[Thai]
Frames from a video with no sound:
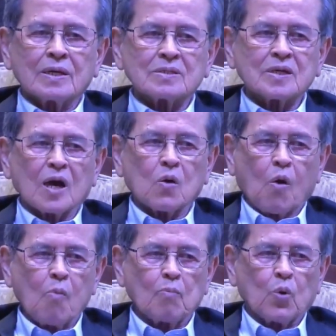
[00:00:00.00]
สังคม
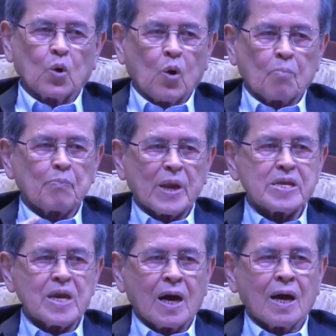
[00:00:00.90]
อุดมปัญ
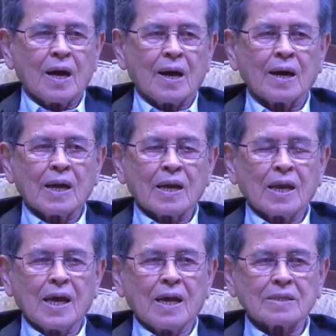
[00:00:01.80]
ญาและ
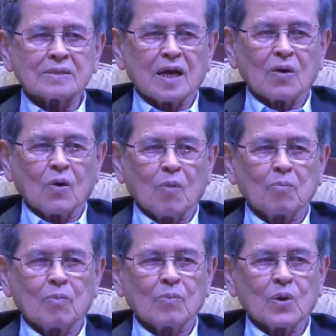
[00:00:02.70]
สังคม
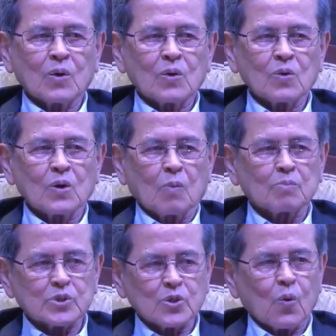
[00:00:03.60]
อุดม
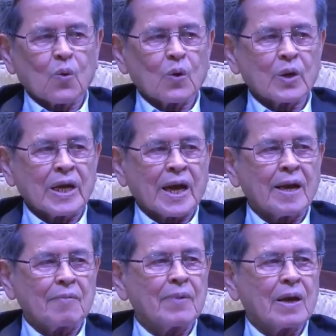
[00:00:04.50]
สุขนะฮะ
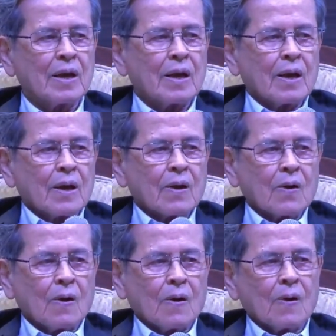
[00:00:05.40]
ก็
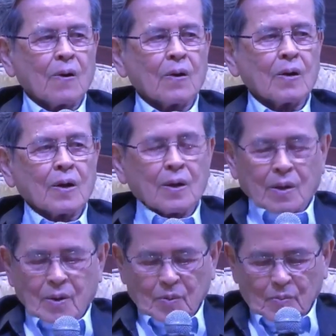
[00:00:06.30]

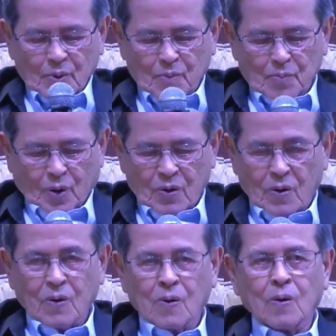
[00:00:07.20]
ผมขอ
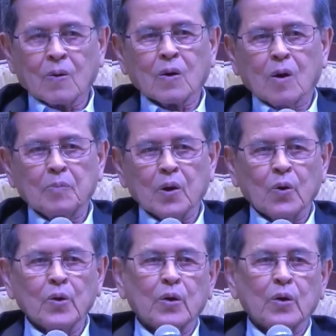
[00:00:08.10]
ขอบพระคุณ